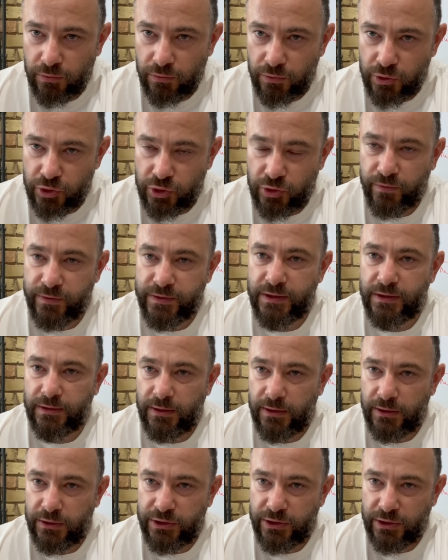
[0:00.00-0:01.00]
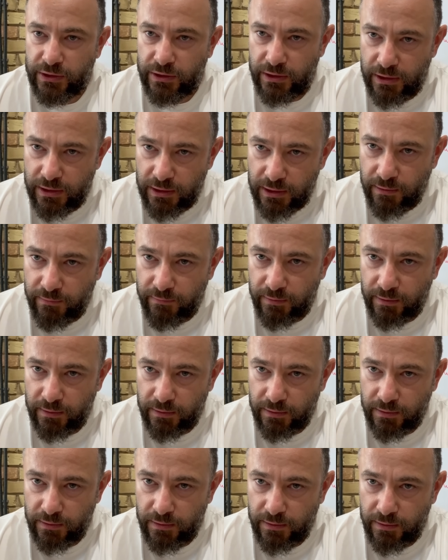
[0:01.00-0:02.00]
что в центре Чернигова
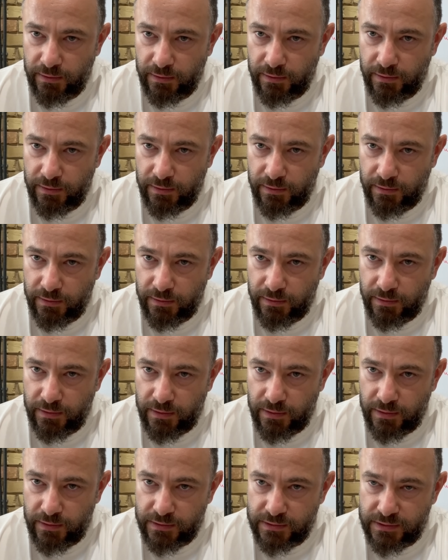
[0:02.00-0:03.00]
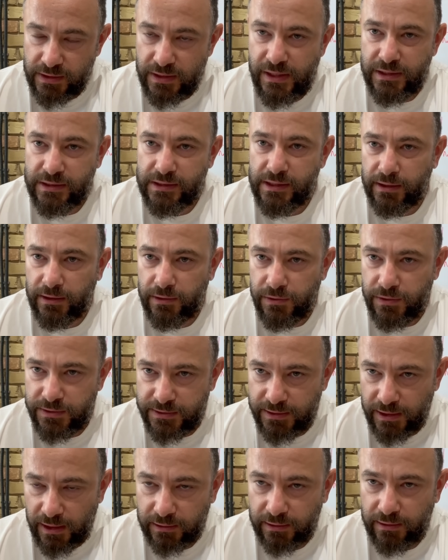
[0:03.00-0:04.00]
за несколько
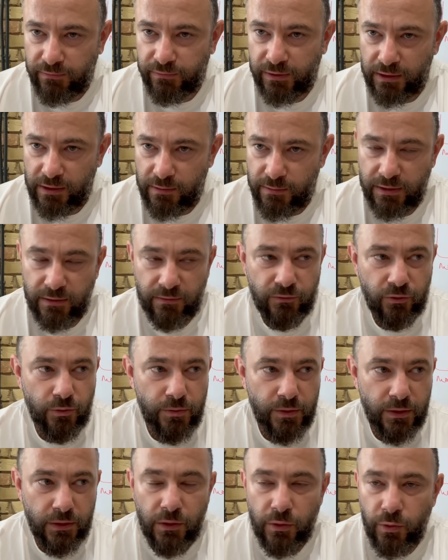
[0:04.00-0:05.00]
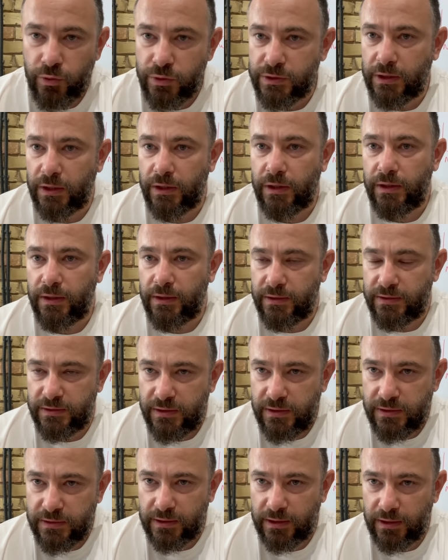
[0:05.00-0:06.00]
десятков километров до белорусской и
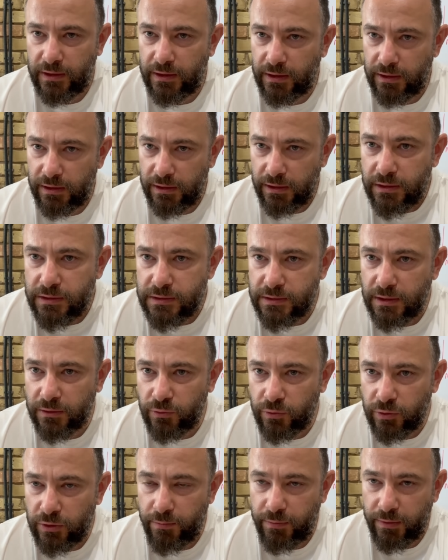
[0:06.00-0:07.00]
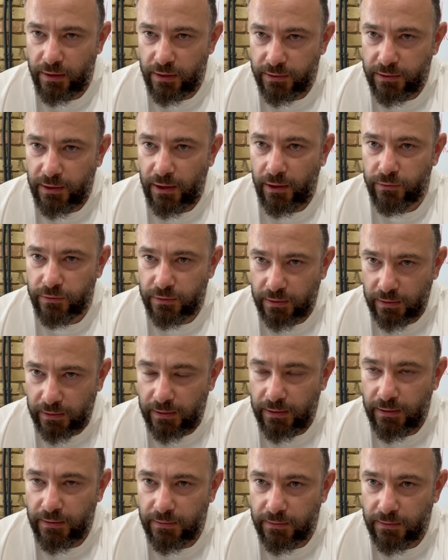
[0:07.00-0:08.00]
российской границы, откуда прилетают
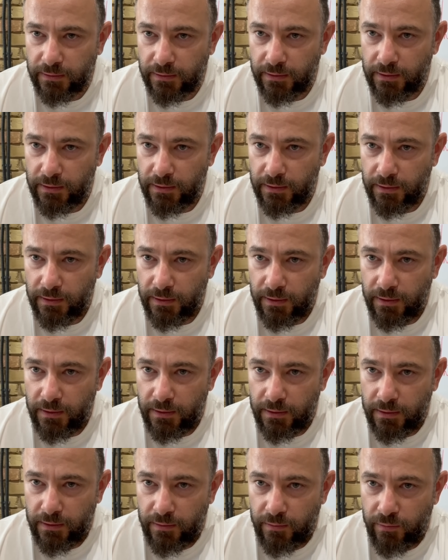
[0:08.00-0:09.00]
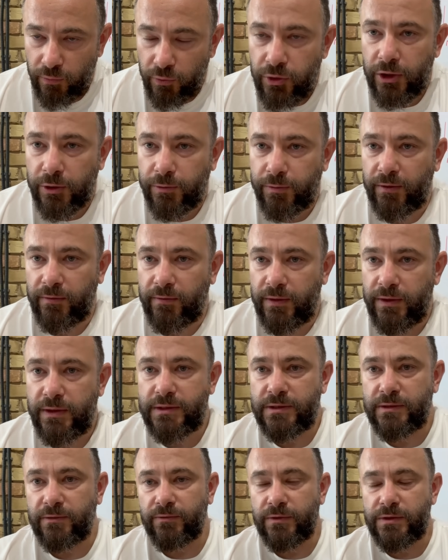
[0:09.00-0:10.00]
ракеты, будет
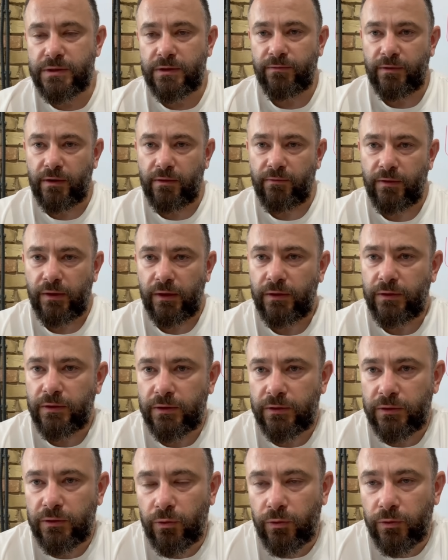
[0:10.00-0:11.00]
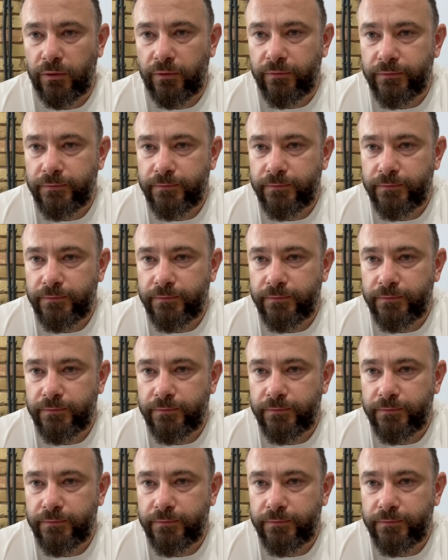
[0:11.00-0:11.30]
проводиться выставка военных дронов.